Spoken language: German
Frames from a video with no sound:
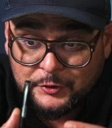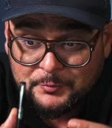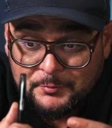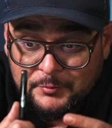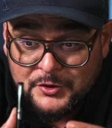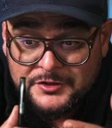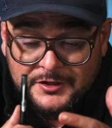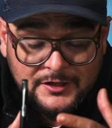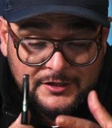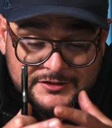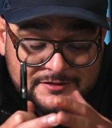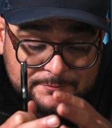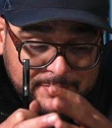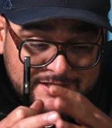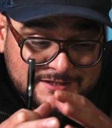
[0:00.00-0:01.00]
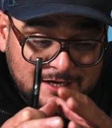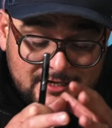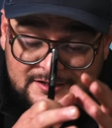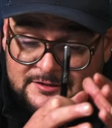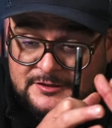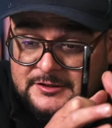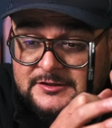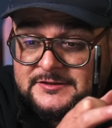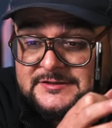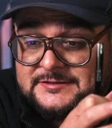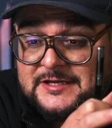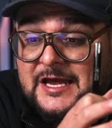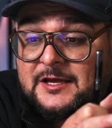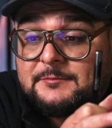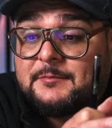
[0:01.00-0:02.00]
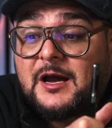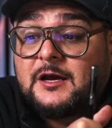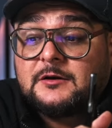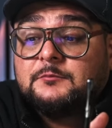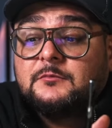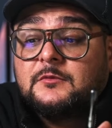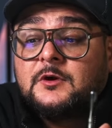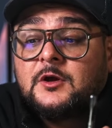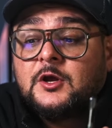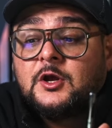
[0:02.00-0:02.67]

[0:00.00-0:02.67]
äh, besser äh, Sachen machen